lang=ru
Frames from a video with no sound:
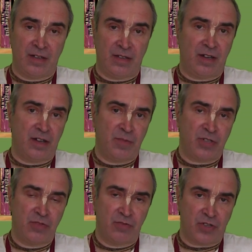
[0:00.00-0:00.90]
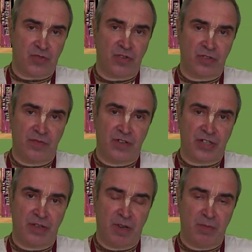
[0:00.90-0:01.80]
Я объясню, насколько это
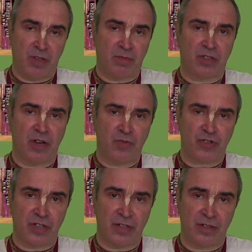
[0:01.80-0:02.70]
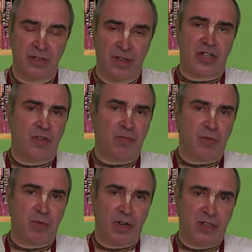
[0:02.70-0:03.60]
важный момент, потому что Шрила
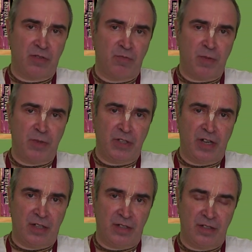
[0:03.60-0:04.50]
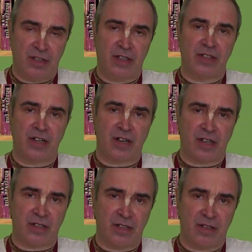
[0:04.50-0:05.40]
Прабхупада упоминал
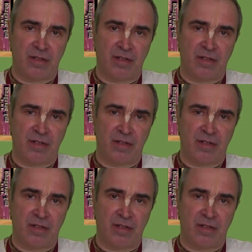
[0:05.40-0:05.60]
неоднократно,